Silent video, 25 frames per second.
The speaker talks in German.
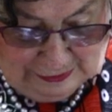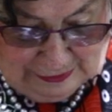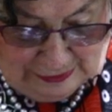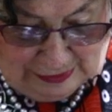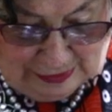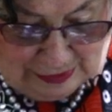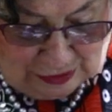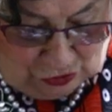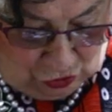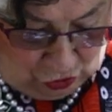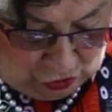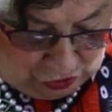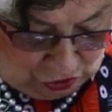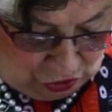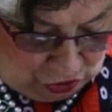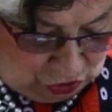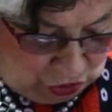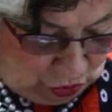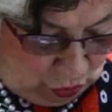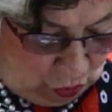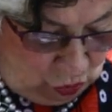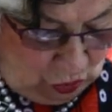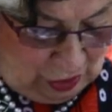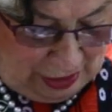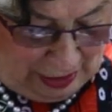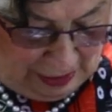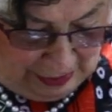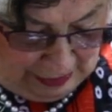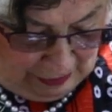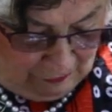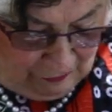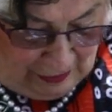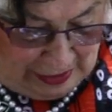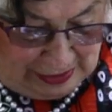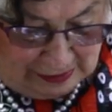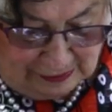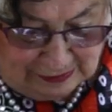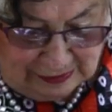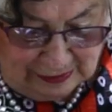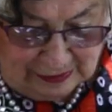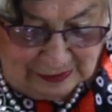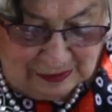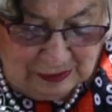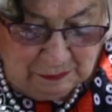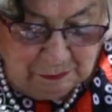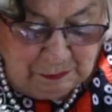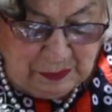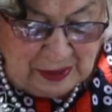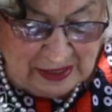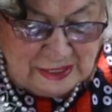dass Gott so lange wartet,
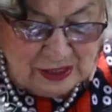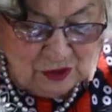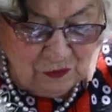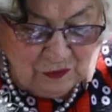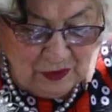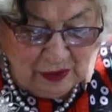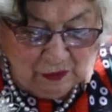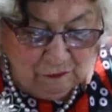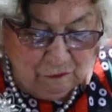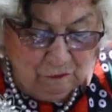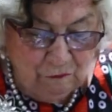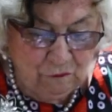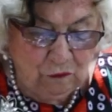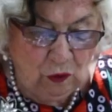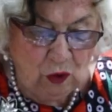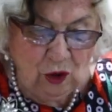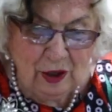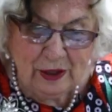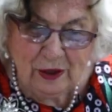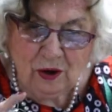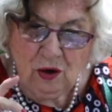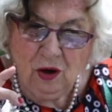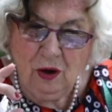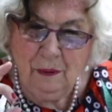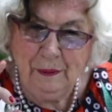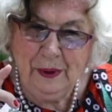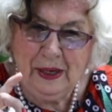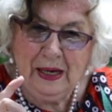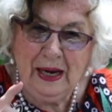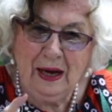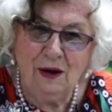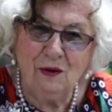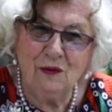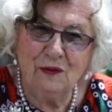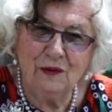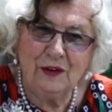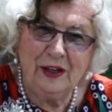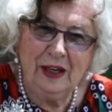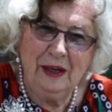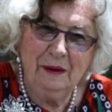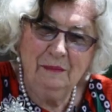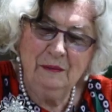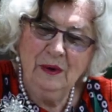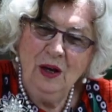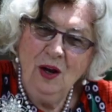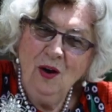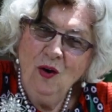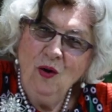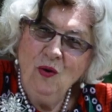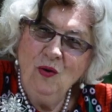bis wir vollkommen
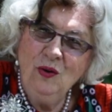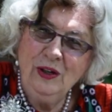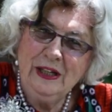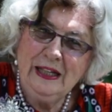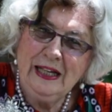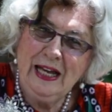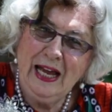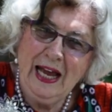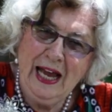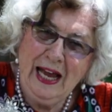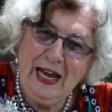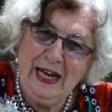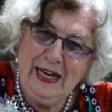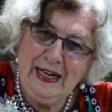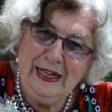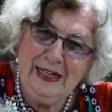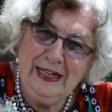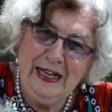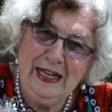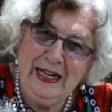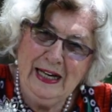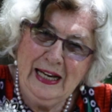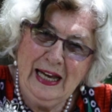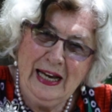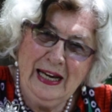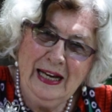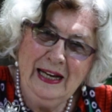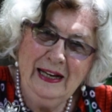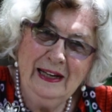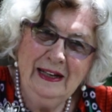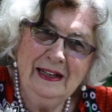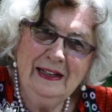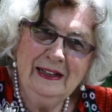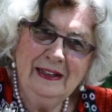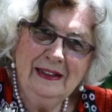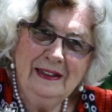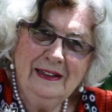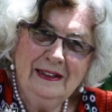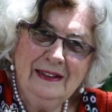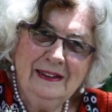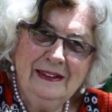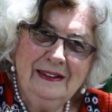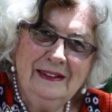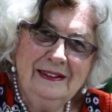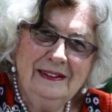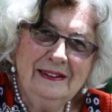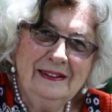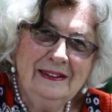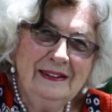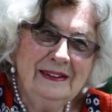aufgeben und keinerlei,
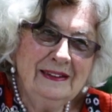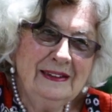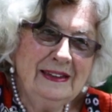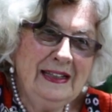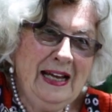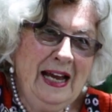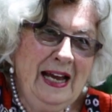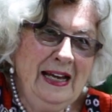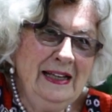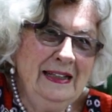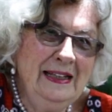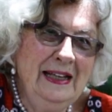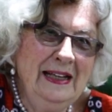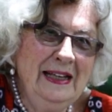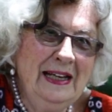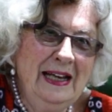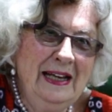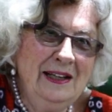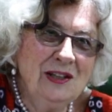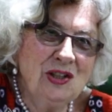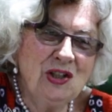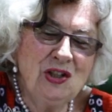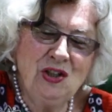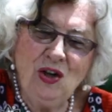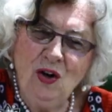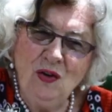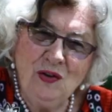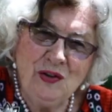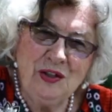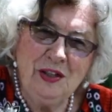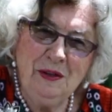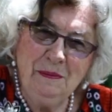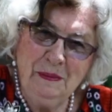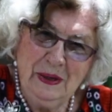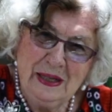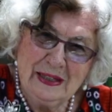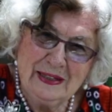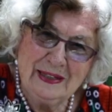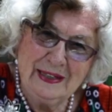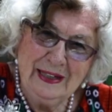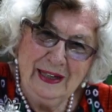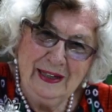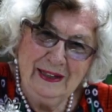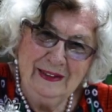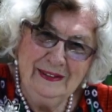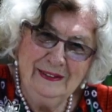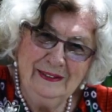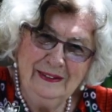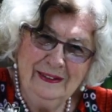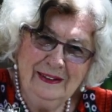keinerlei Chance mehr
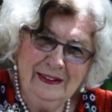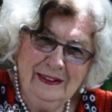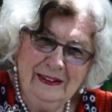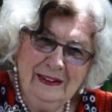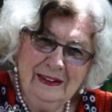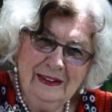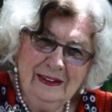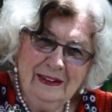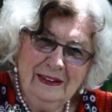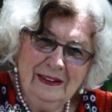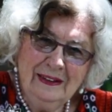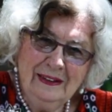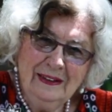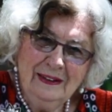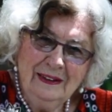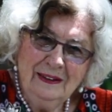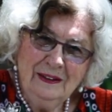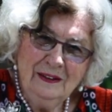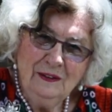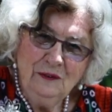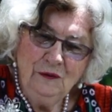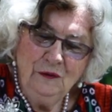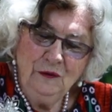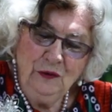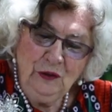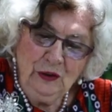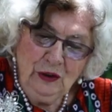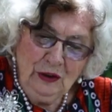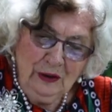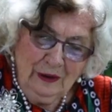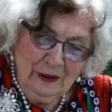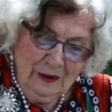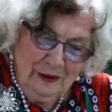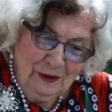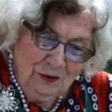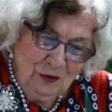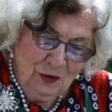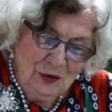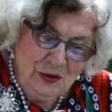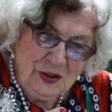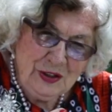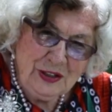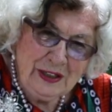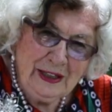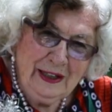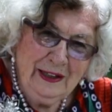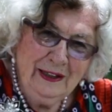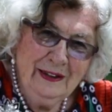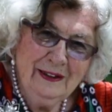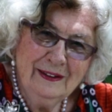sehen, für
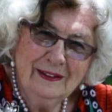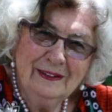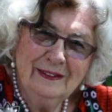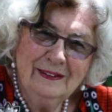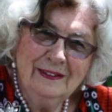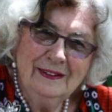unsere